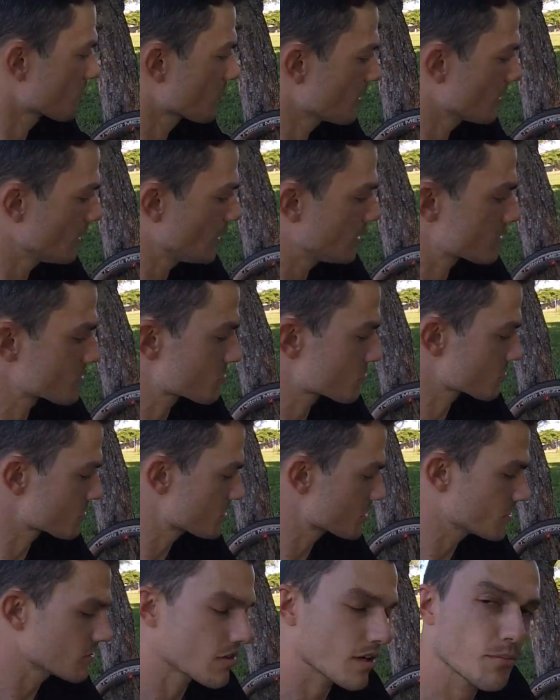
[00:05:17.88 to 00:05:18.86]
eles
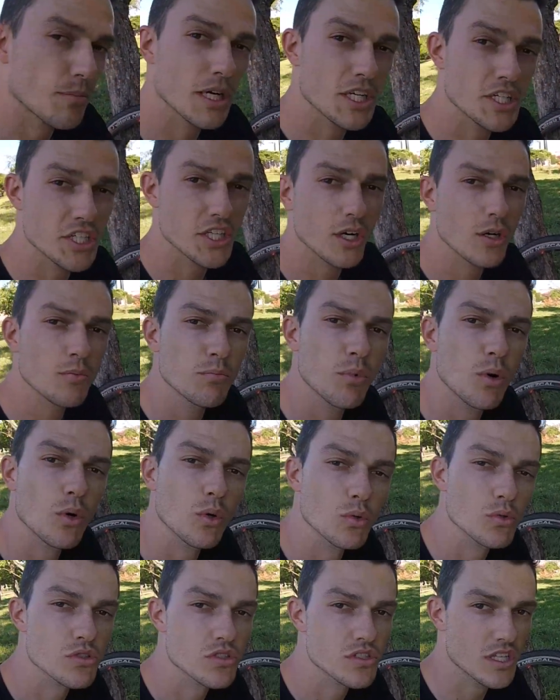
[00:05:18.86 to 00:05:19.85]
conseguiram abaixar um
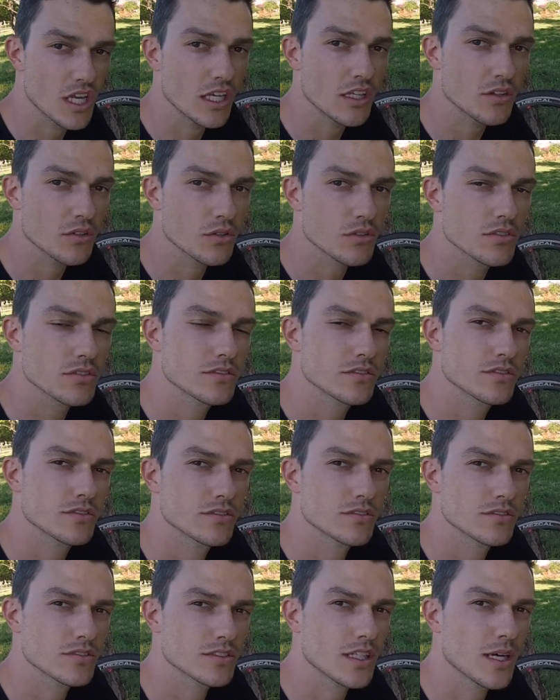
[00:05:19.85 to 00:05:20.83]
pouco o centro
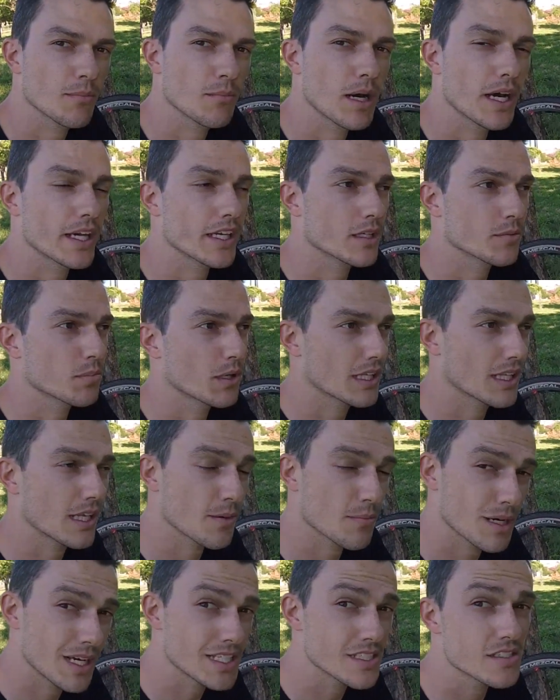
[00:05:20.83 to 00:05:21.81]
da bike para dar
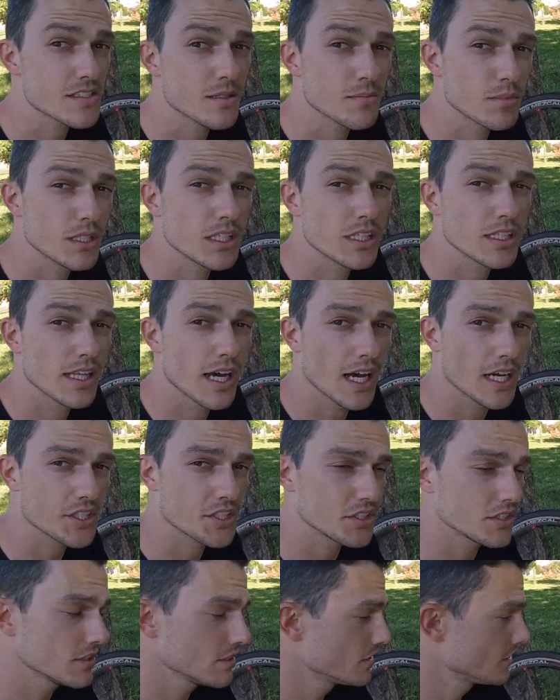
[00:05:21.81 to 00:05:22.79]
mais
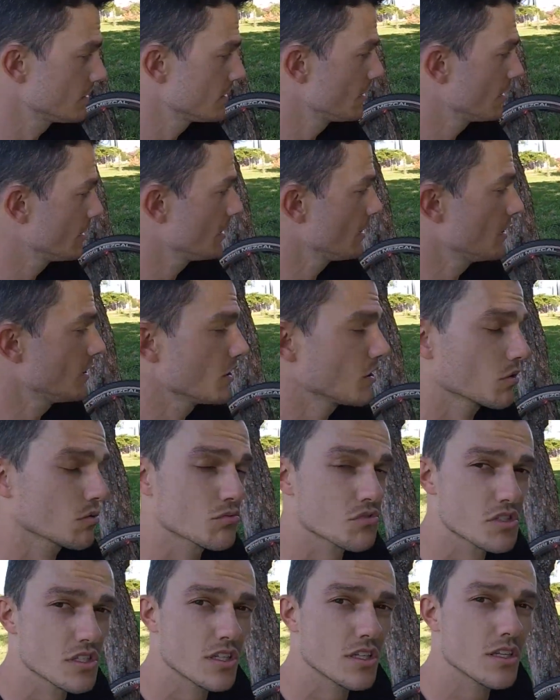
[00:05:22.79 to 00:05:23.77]
estabilidade,
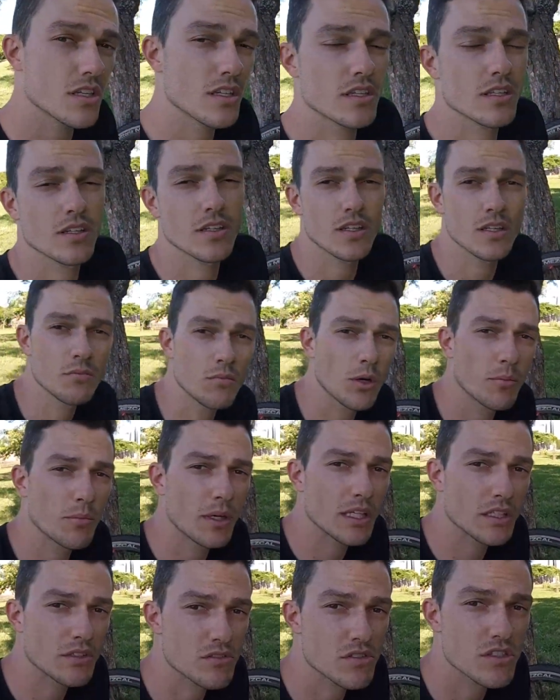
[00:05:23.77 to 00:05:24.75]
conseguir em
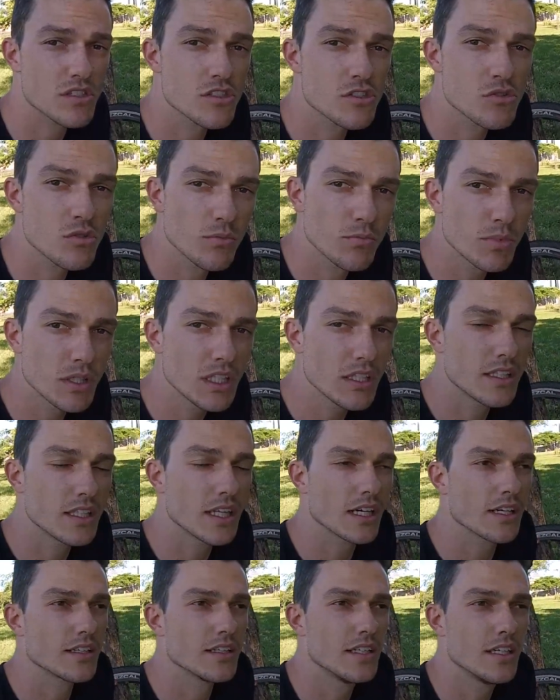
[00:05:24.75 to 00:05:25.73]
momentos de
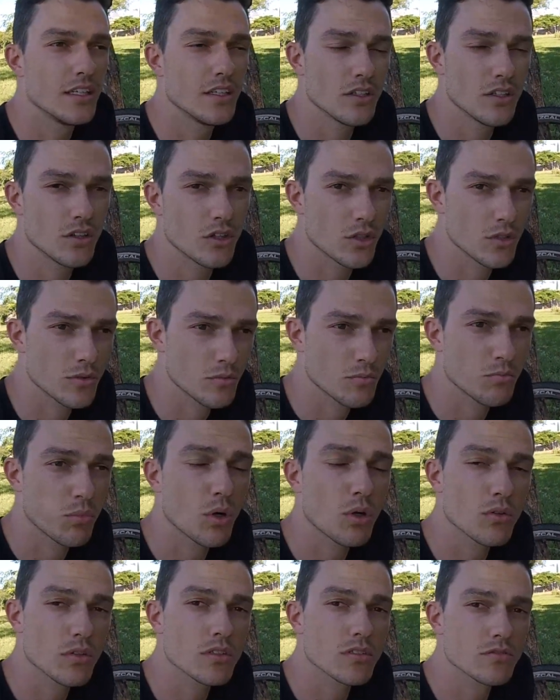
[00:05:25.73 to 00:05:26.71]
subida ter um
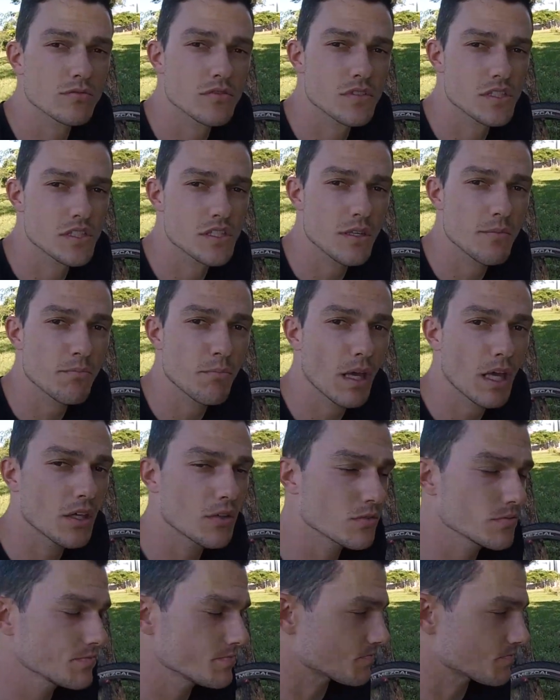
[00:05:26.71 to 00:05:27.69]
bom desempenho